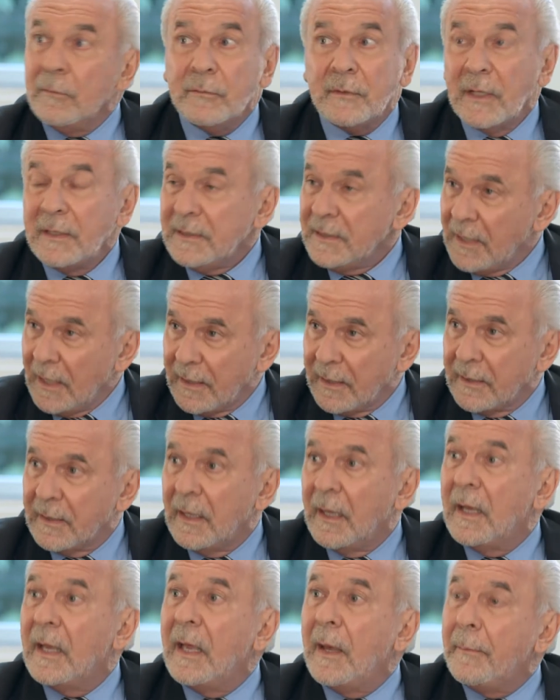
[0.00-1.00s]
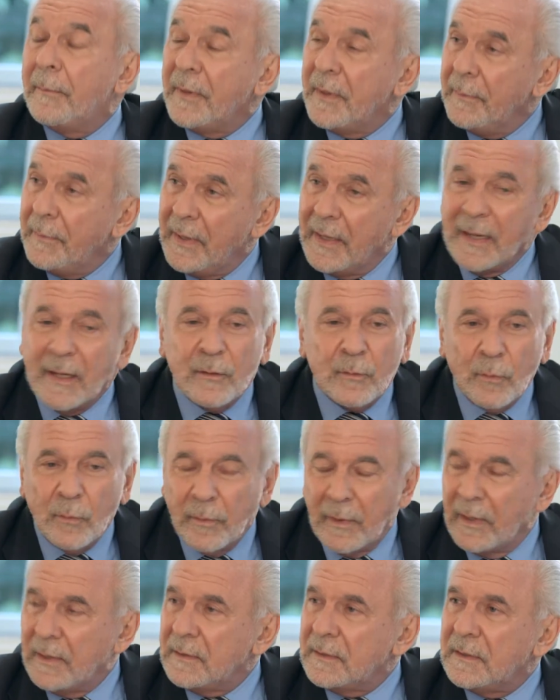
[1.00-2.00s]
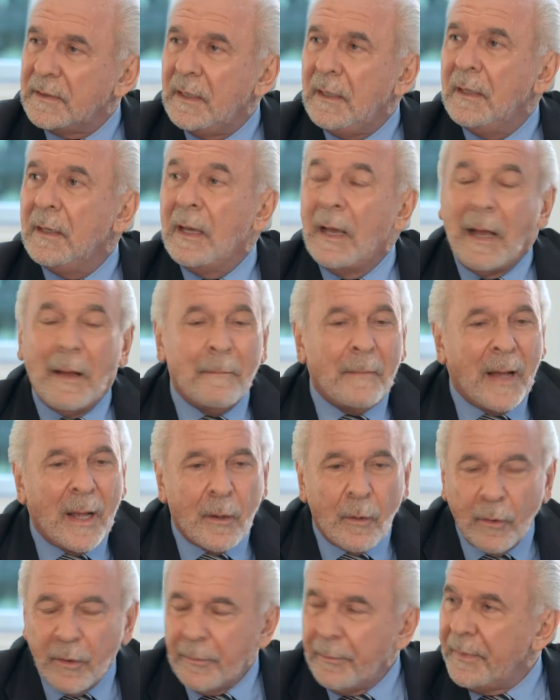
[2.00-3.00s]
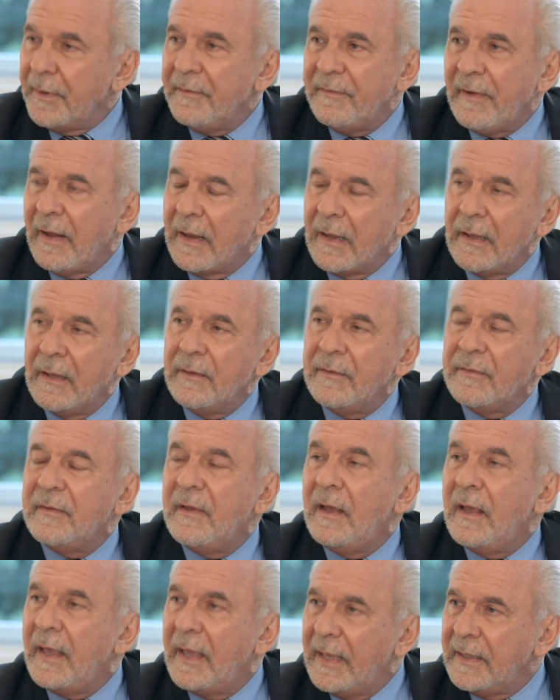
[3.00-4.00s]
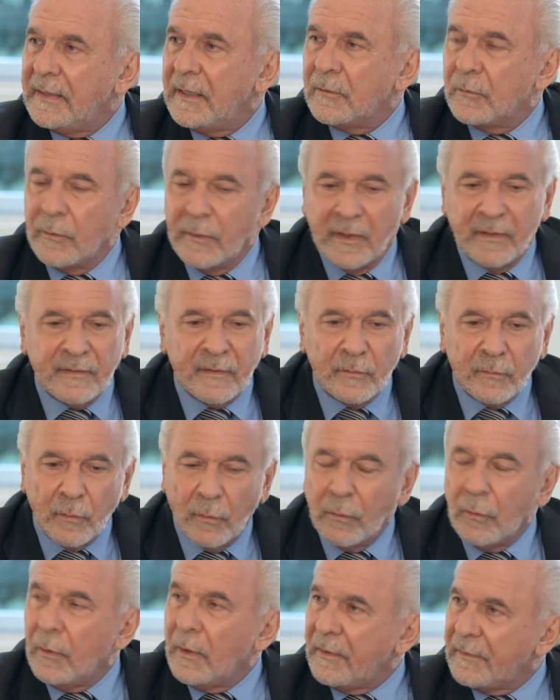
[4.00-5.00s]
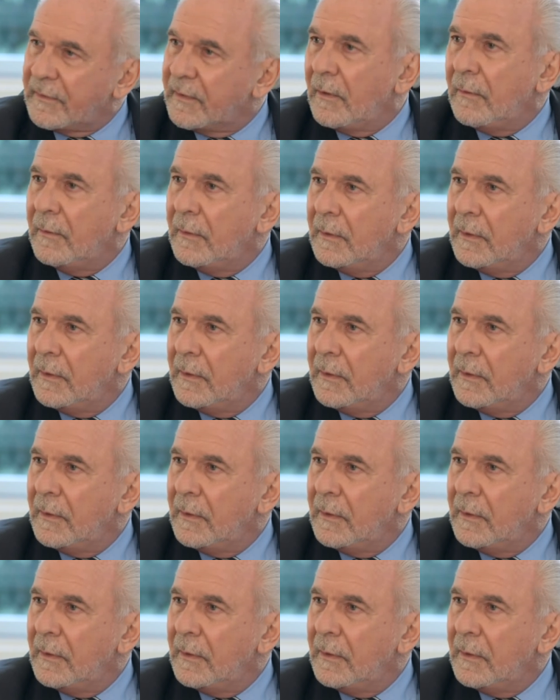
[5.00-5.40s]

Tem saída. É a primeira doença, a maior prevalência é da doença do coração.